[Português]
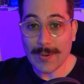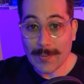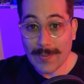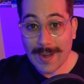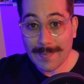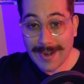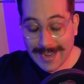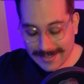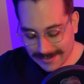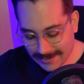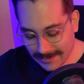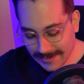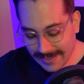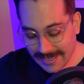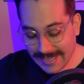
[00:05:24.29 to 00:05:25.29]
Um
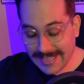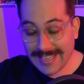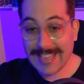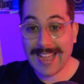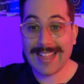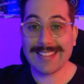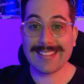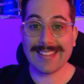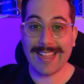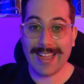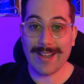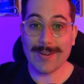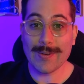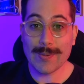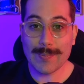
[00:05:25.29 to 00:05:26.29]
abraço e
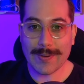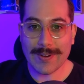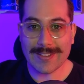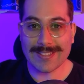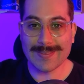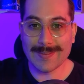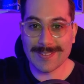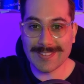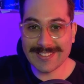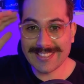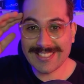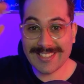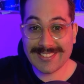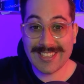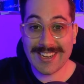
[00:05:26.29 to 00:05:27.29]
até o próximo.
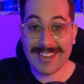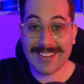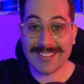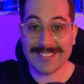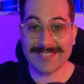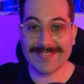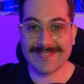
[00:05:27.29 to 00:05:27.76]
Tchau, tchau!